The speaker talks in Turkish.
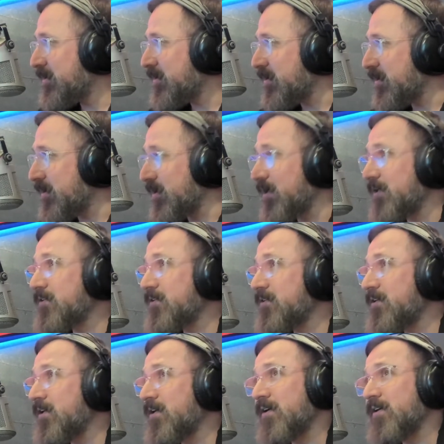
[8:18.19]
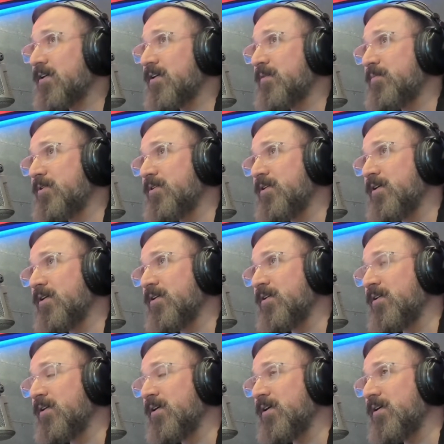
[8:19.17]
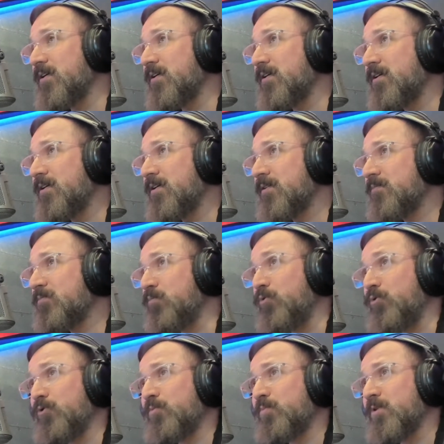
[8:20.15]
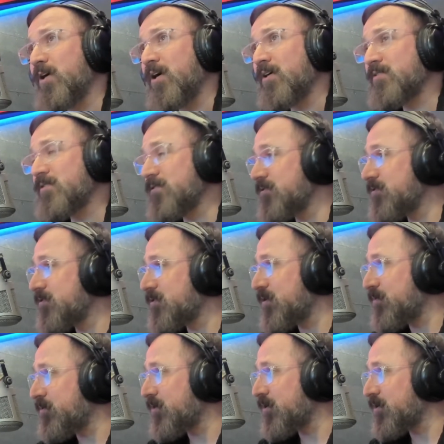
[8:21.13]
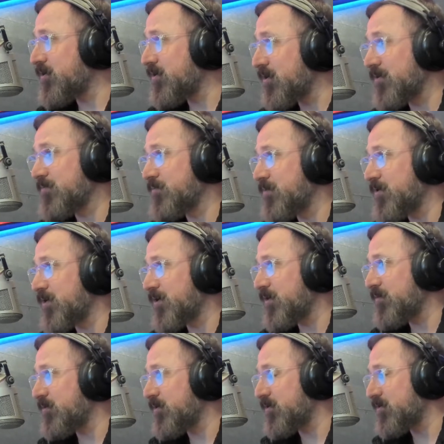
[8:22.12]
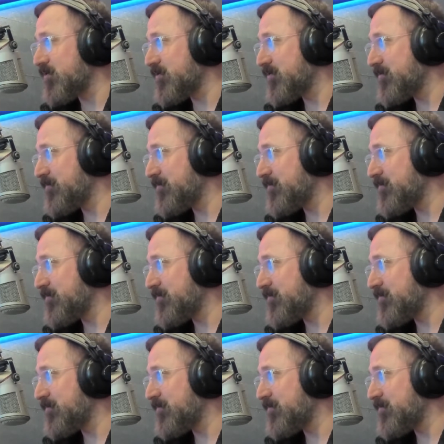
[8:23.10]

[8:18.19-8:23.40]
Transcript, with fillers: hayatın herhangi bir yerinde büyük bir haksızlık yaparak yarım bırakabilir.